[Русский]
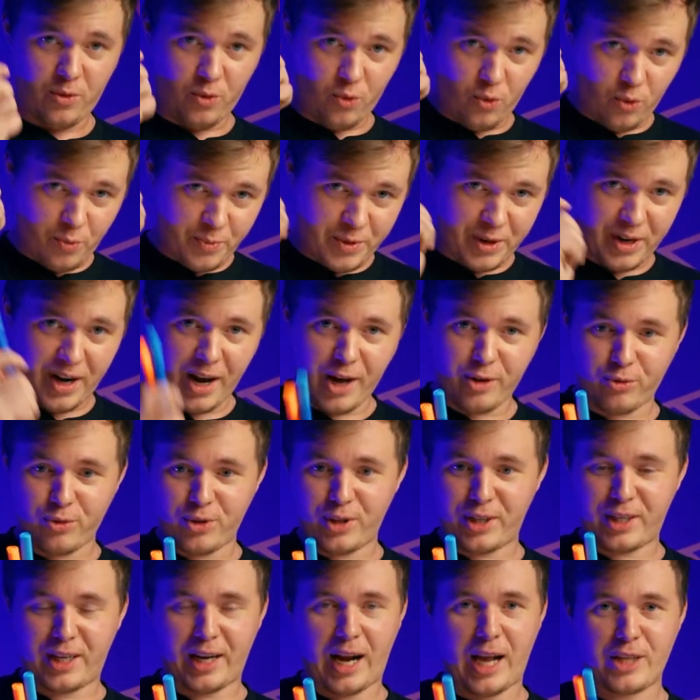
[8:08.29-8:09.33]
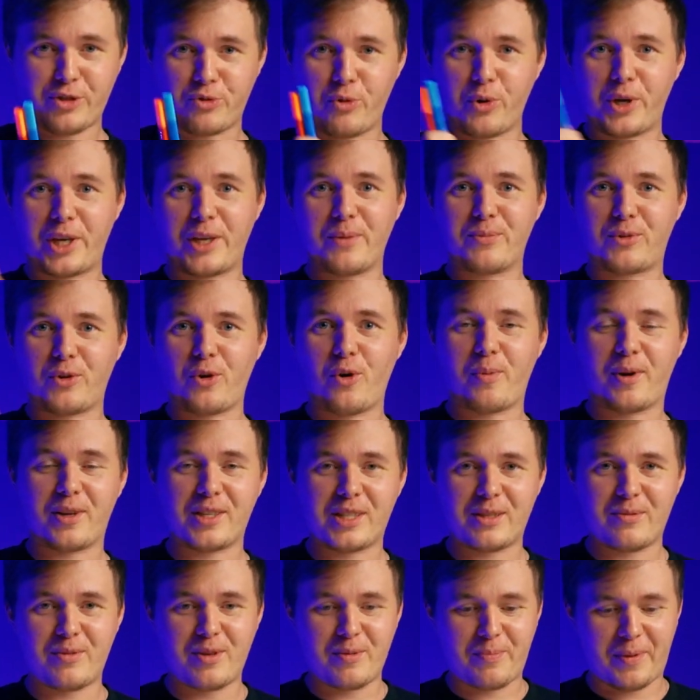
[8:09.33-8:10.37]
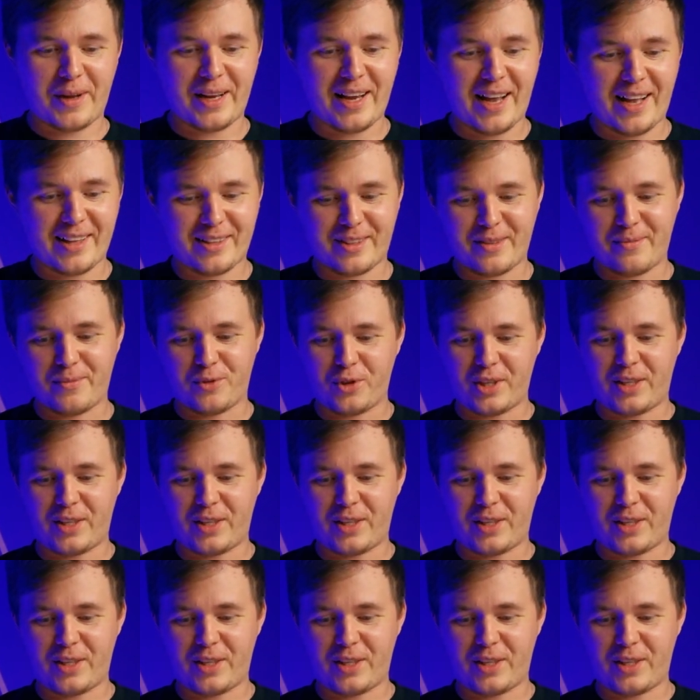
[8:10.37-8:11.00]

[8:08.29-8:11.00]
убирает у них краску каким-то образом непонятным.